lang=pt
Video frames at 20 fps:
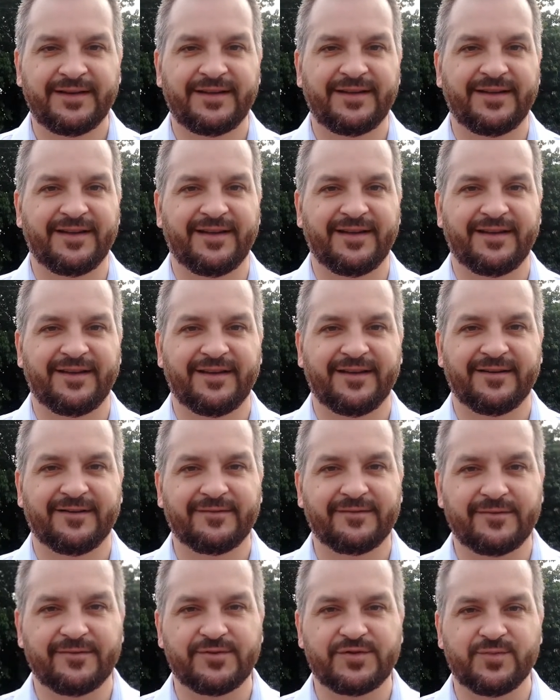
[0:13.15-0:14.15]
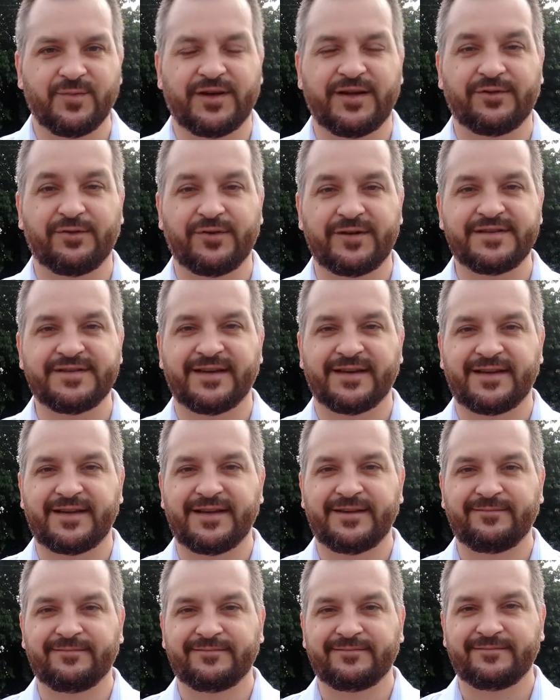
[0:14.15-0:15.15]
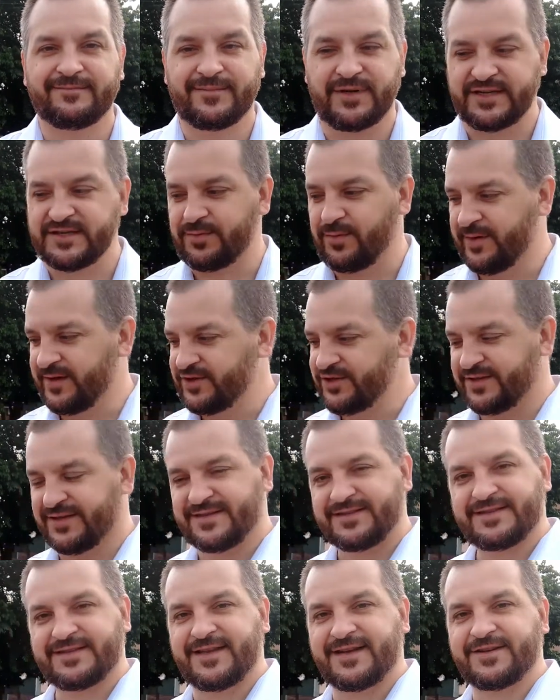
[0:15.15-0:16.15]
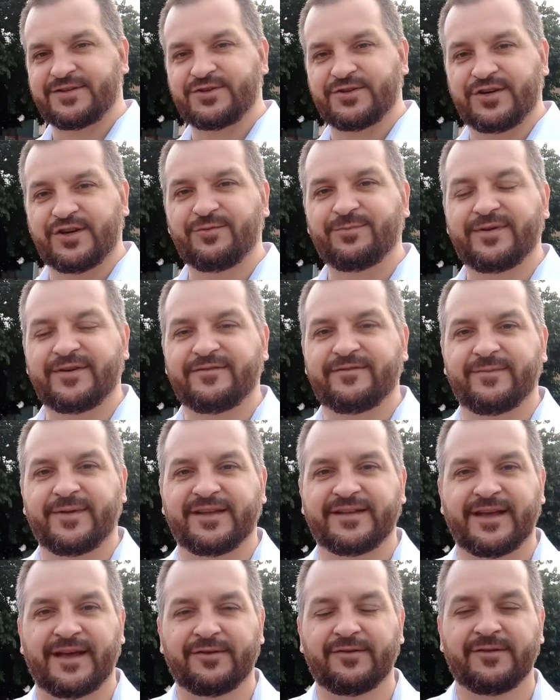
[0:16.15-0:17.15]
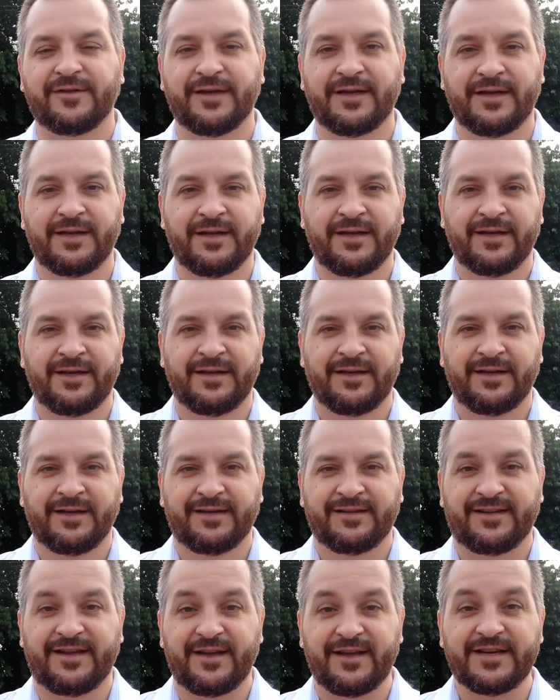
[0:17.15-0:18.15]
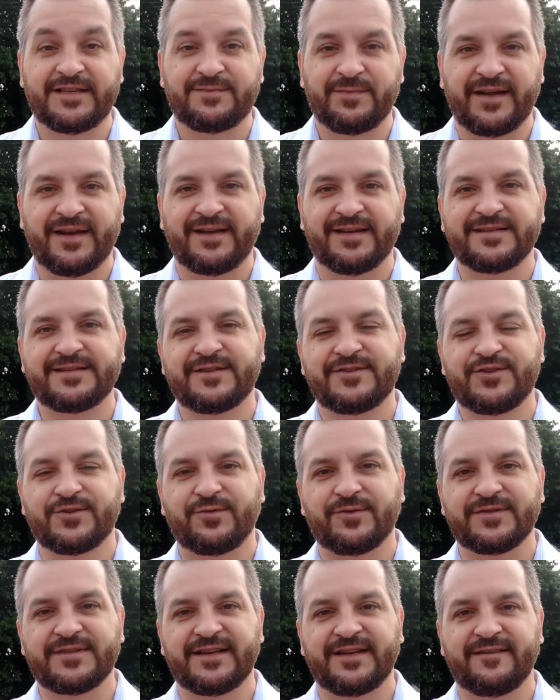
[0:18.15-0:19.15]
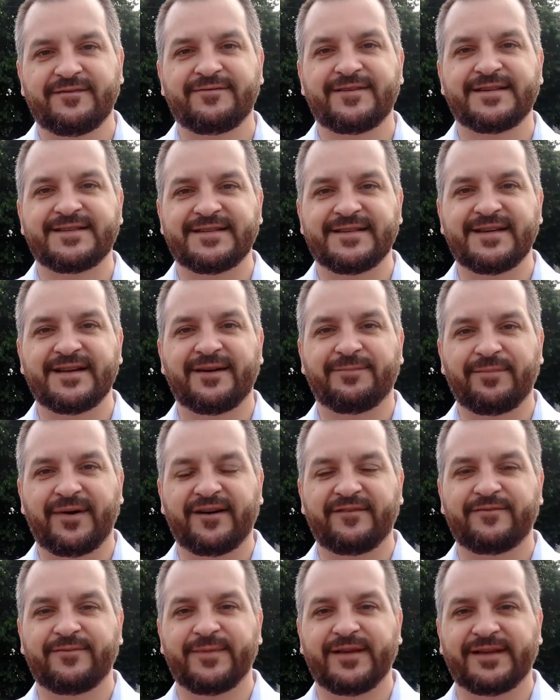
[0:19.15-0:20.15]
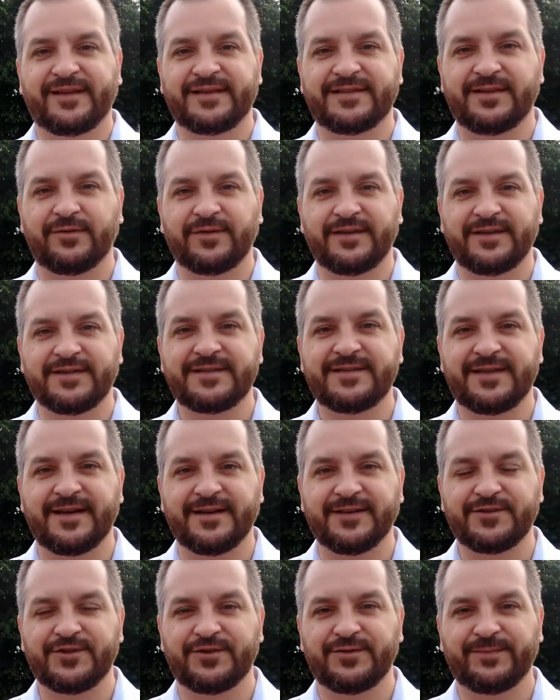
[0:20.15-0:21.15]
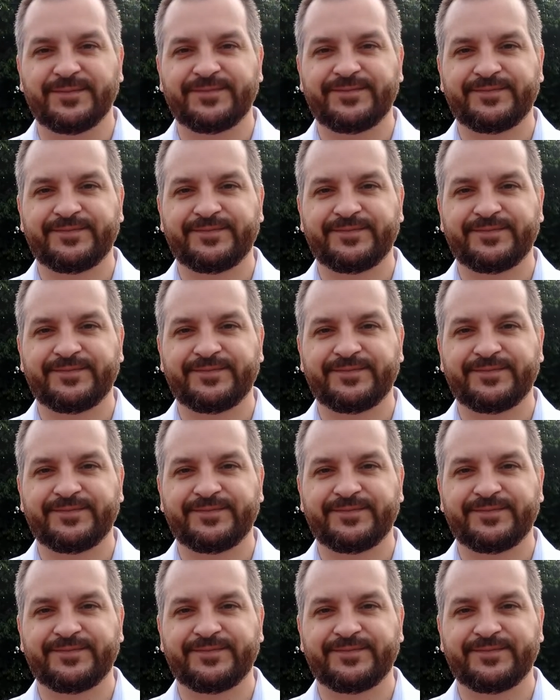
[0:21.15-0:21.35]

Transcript: E os moradores aqui, principalmente desse trecho não pavimentado, têm a esperança de conseguir fazer a pavimentação desse trecho.